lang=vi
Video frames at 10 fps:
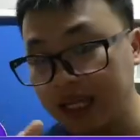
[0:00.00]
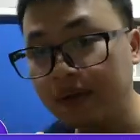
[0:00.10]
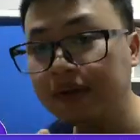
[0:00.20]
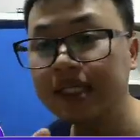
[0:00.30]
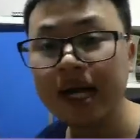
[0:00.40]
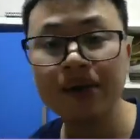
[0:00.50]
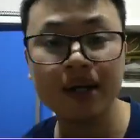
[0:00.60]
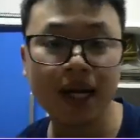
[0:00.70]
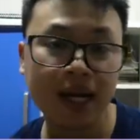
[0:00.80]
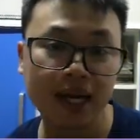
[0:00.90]
nhiều video rồi
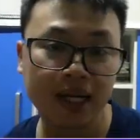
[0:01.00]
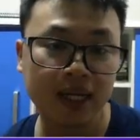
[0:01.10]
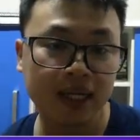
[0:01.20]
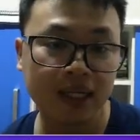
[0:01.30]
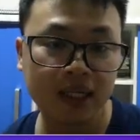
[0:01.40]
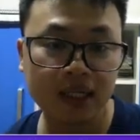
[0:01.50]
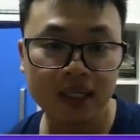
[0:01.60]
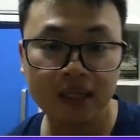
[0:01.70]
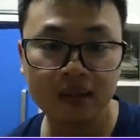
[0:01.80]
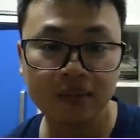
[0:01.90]
đấy là
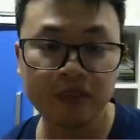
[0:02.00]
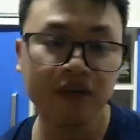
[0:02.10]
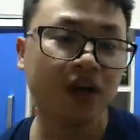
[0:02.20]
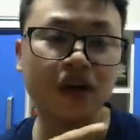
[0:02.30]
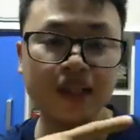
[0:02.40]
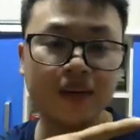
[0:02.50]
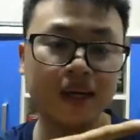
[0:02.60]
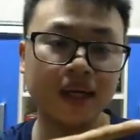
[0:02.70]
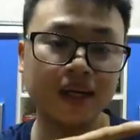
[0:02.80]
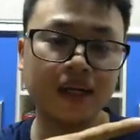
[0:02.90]
mình vừa nói xong
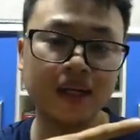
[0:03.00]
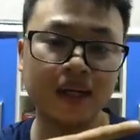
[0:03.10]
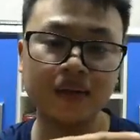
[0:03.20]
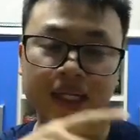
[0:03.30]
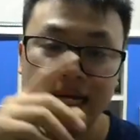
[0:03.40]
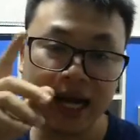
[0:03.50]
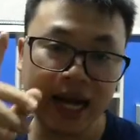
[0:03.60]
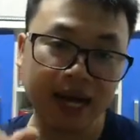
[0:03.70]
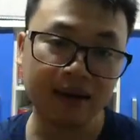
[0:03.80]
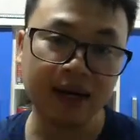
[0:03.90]
đấy có thể thằng
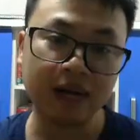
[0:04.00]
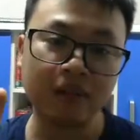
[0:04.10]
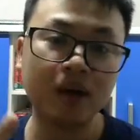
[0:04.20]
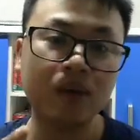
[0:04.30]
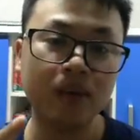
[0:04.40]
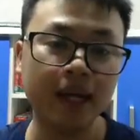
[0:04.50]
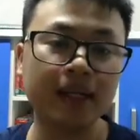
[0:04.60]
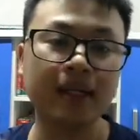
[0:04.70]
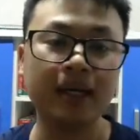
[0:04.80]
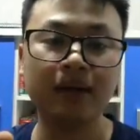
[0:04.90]
A nó kháng băng
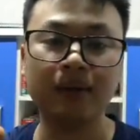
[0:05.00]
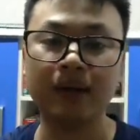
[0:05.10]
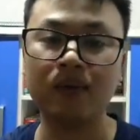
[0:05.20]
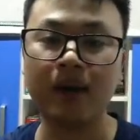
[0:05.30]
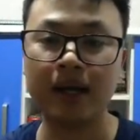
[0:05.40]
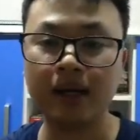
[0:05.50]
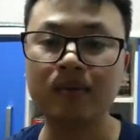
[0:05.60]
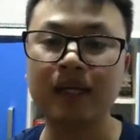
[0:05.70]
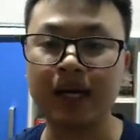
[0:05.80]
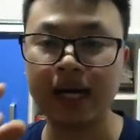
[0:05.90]
huyền thằng kia nó kháng hỏa
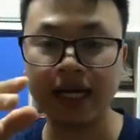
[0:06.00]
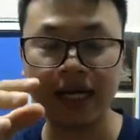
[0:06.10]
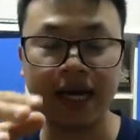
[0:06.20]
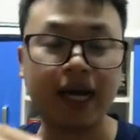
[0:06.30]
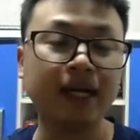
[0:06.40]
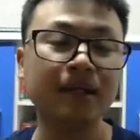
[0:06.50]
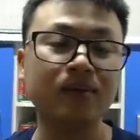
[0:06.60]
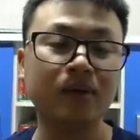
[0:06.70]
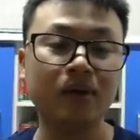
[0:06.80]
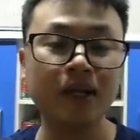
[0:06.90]
độc thằng này kháng
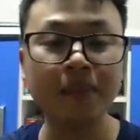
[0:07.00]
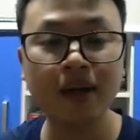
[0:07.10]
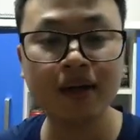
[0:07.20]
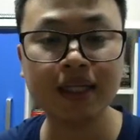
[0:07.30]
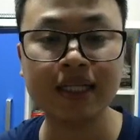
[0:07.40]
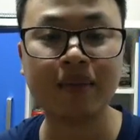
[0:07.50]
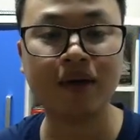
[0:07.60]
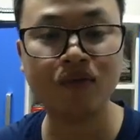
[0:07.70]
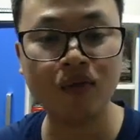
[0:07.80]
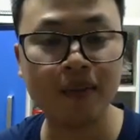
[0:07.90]
của nó thấp hơn cái giảm
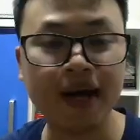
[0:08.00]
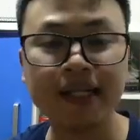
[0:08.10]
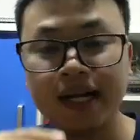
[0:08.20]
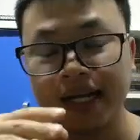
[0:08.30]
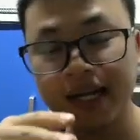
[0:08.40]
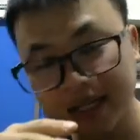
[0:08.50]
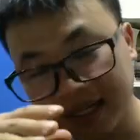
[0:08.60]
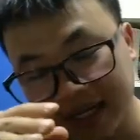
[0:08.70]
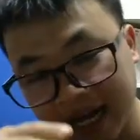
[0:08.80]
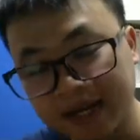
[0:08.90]
kháng phụ của bạn thằng kia
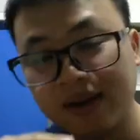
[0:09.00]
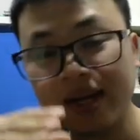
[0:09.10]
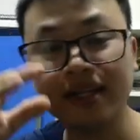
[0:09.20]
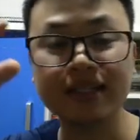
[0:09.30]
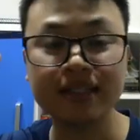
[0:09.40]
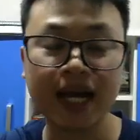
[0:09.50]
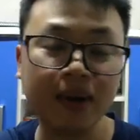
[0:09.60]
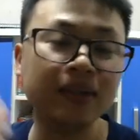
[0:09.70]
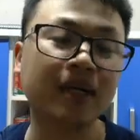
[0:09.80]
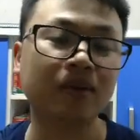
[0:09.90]
kháng lại
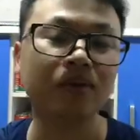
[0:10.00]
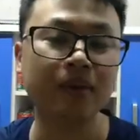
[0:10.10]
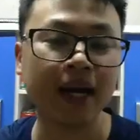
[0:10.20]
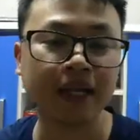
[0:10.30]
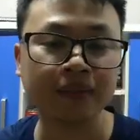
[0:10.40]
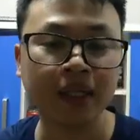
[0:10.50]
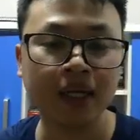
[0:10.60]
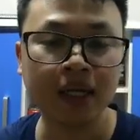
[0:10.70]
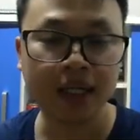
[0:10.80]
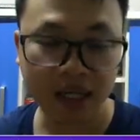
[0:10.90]
cao hơn giảm kháng phụ của bạn
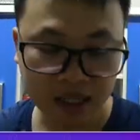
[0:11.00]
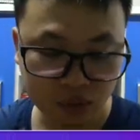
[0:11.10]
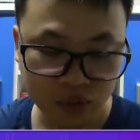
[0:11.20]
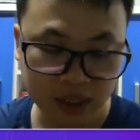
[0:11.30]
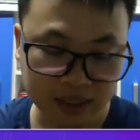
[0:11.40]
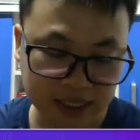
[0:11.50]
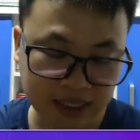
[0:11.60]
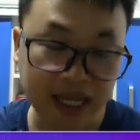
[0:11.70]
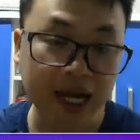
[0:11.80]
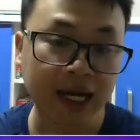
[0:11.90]
thế nên câu chuyện
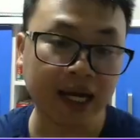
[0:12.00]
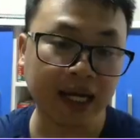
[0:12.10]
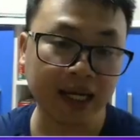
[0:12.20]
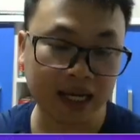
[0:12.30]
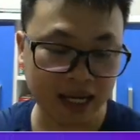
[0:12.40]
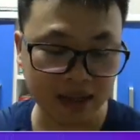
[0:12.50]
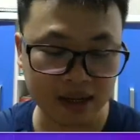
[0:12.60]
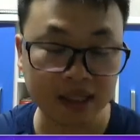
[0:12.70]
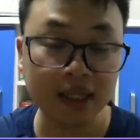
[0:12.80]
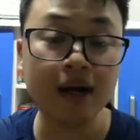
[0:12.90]
9k này là
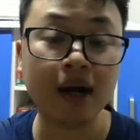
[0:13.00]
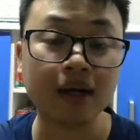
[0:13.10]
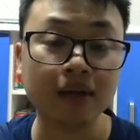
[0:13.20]
được thì được